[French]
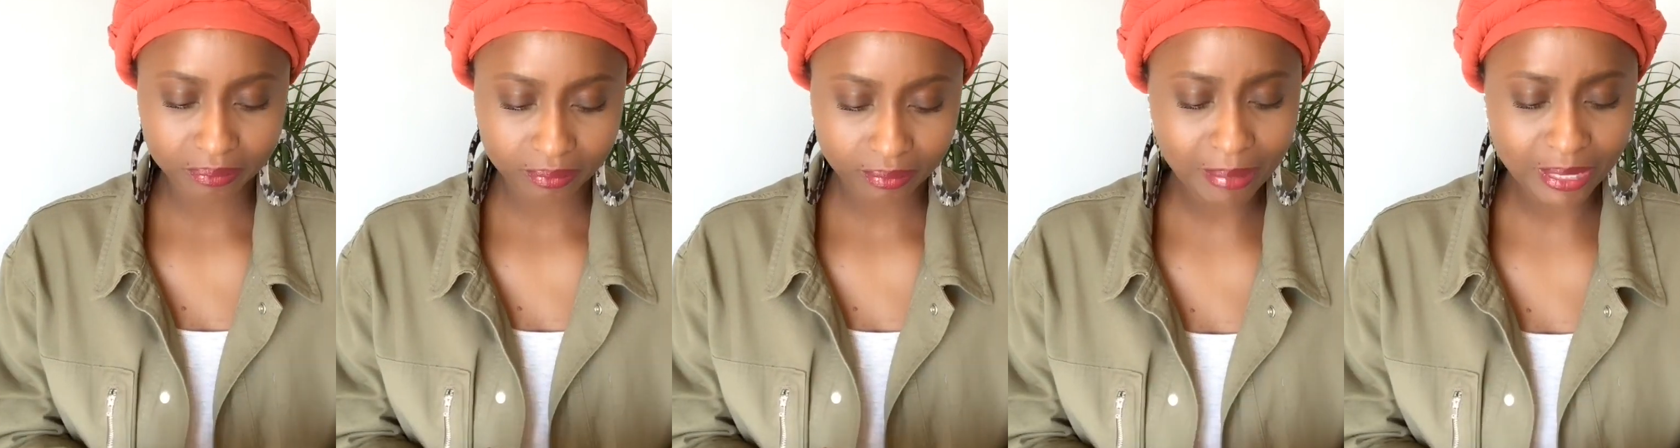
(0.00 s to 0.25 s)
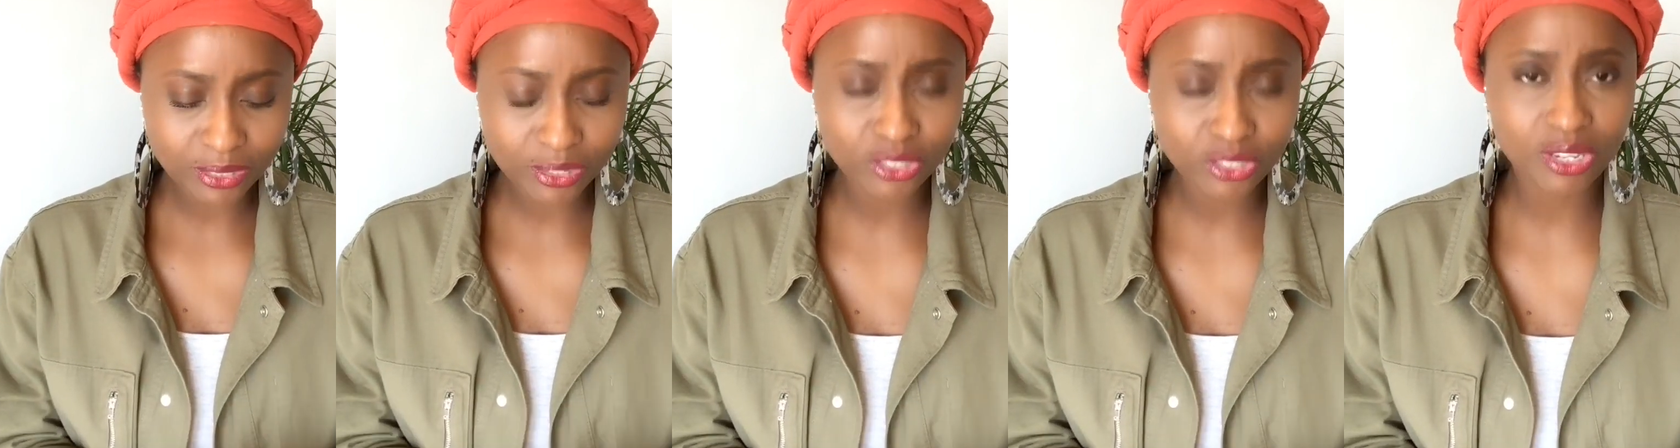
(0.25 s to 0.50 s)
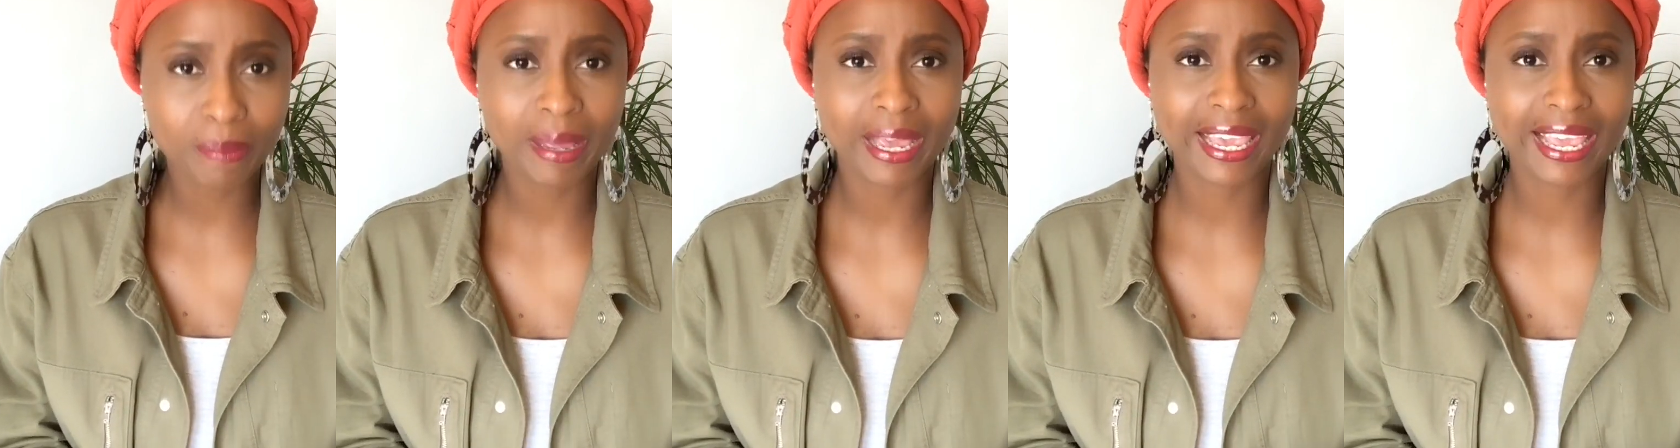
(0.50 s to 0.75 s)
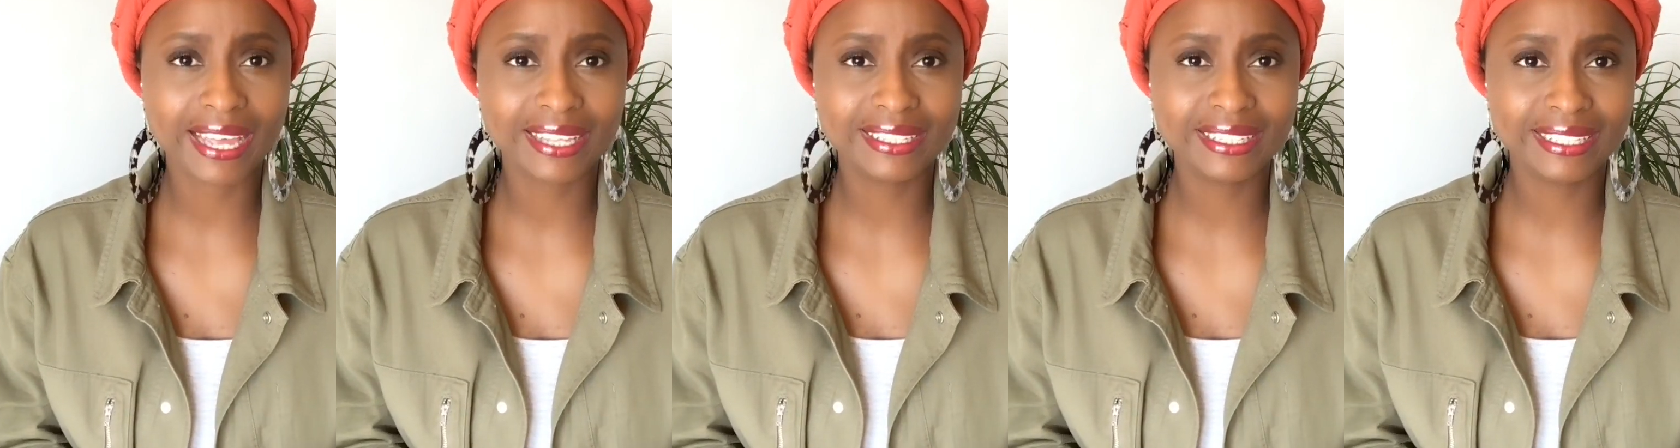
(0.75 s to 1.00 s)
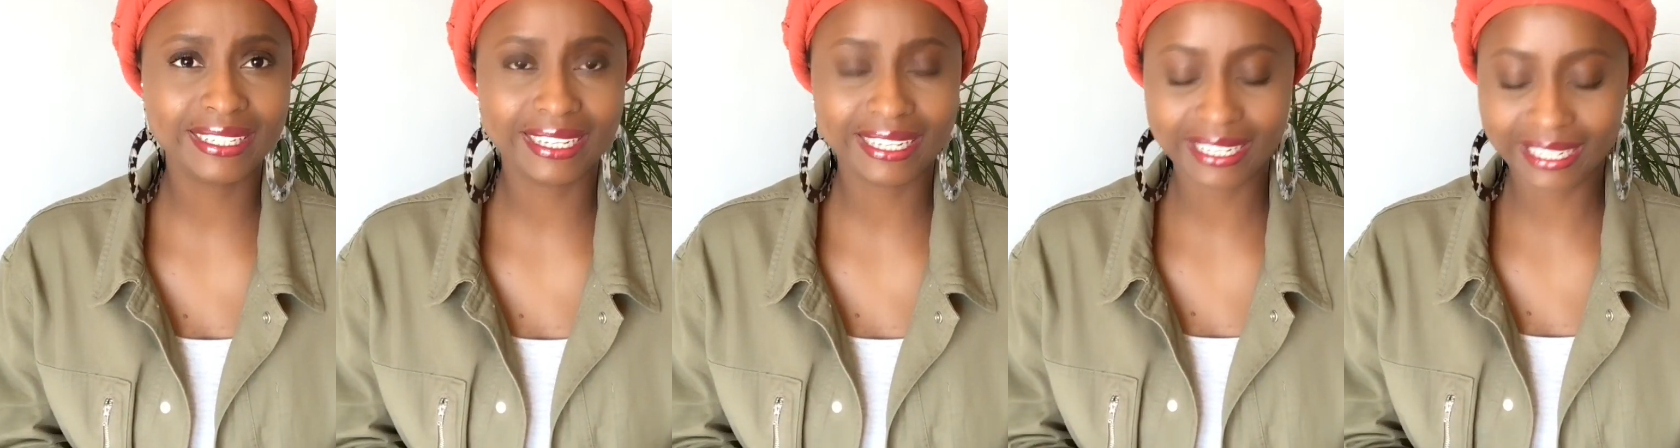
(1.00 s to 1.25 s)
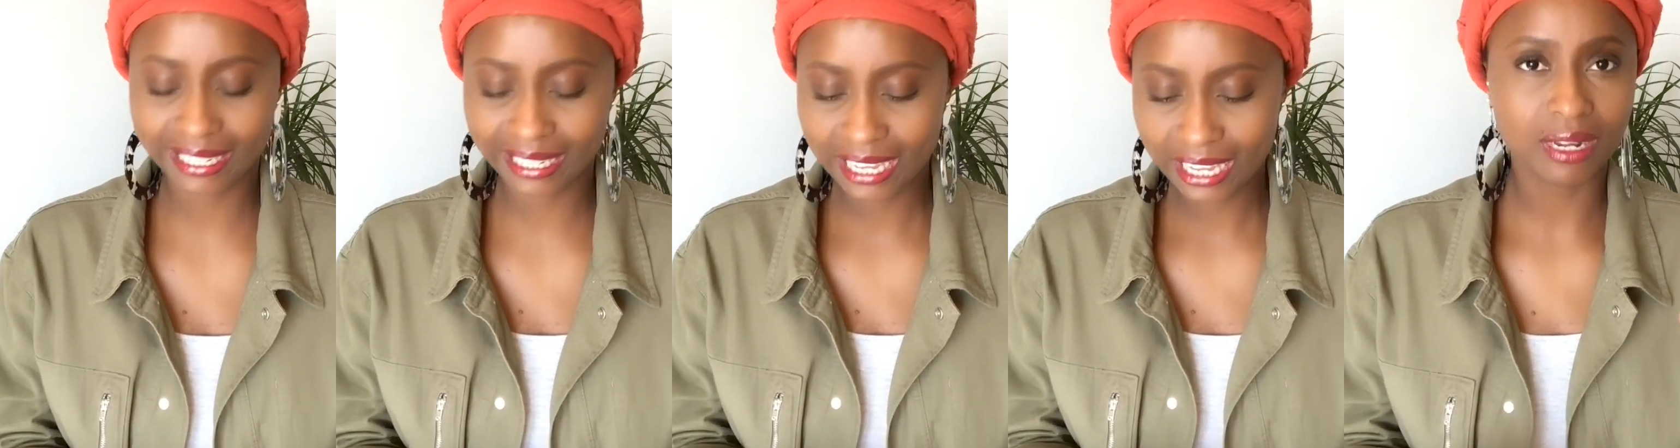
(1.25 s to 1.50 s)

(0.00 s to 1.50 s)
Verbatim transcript: Parce que j'ai pas gardé